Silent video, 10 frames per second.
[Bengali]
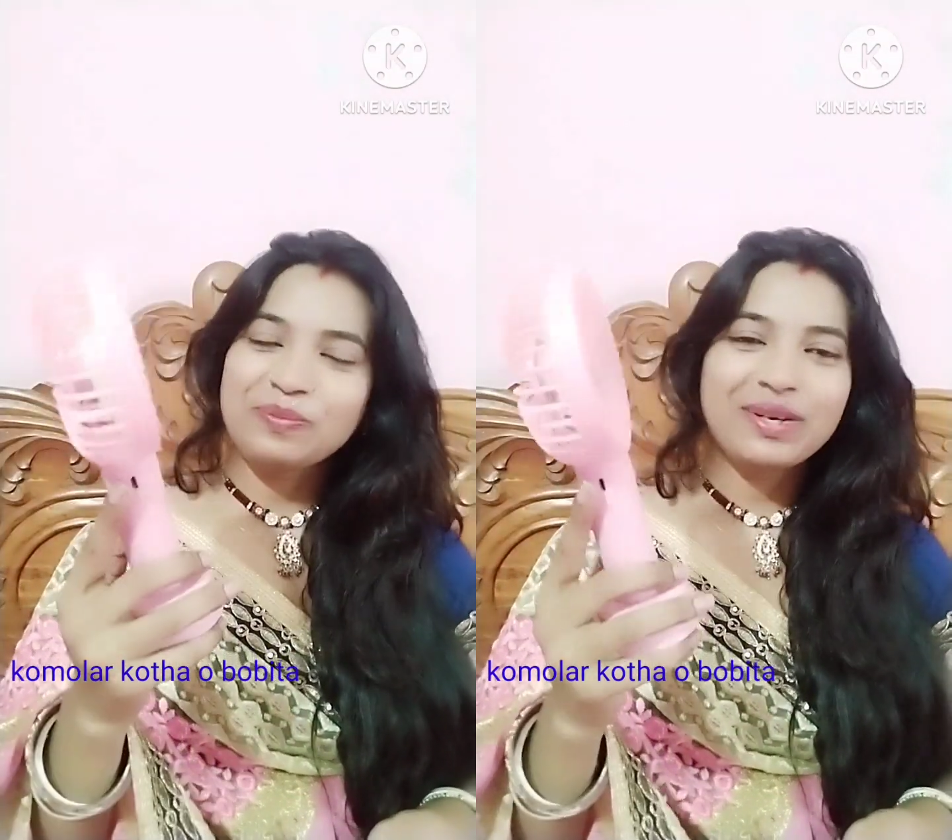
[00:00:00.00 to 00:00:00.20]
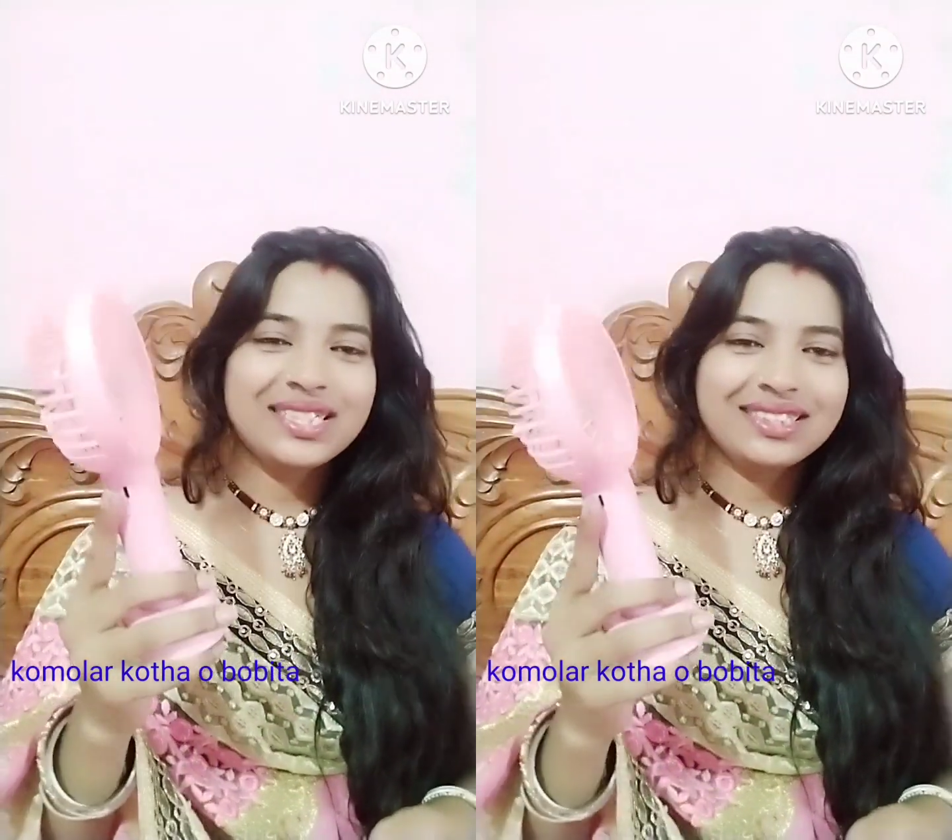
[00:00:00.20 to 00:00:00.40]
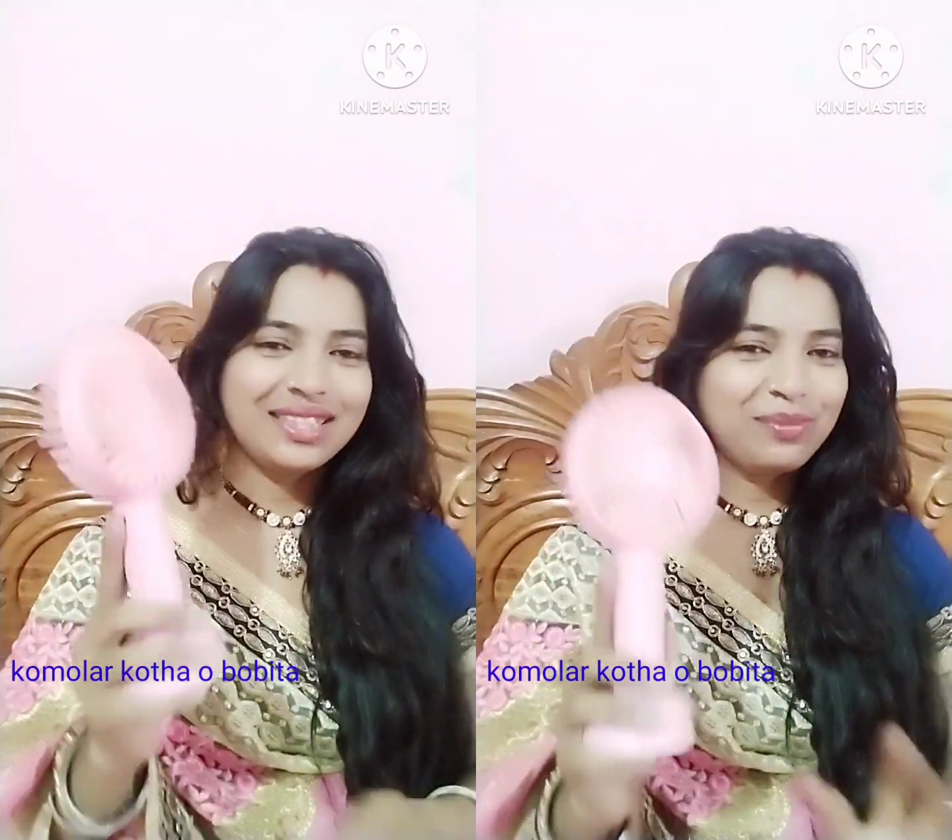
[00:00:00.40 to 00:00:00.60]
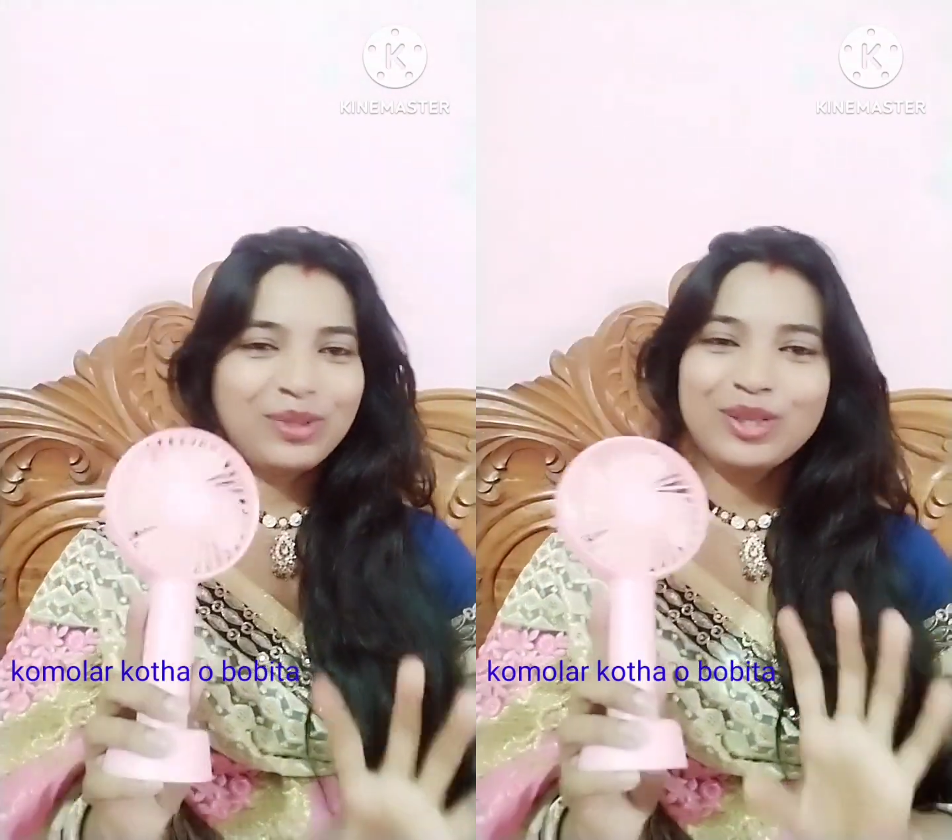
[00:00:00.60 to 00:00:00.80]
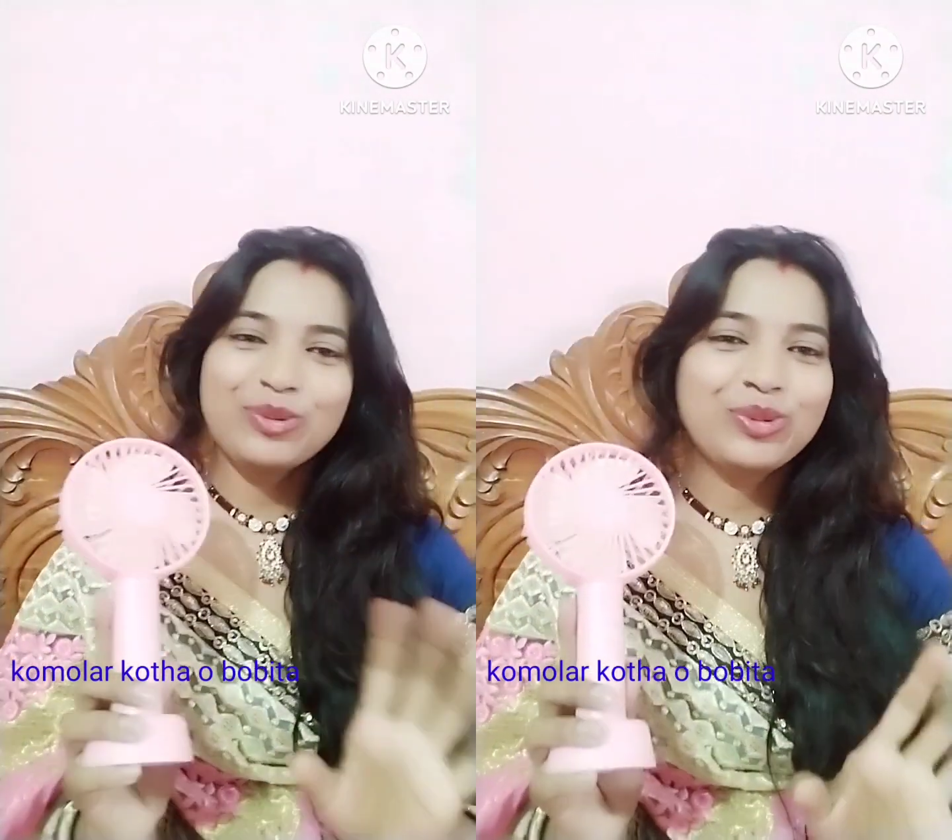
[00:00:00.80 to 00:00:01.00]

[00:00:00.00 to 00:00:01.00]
বাস তারপর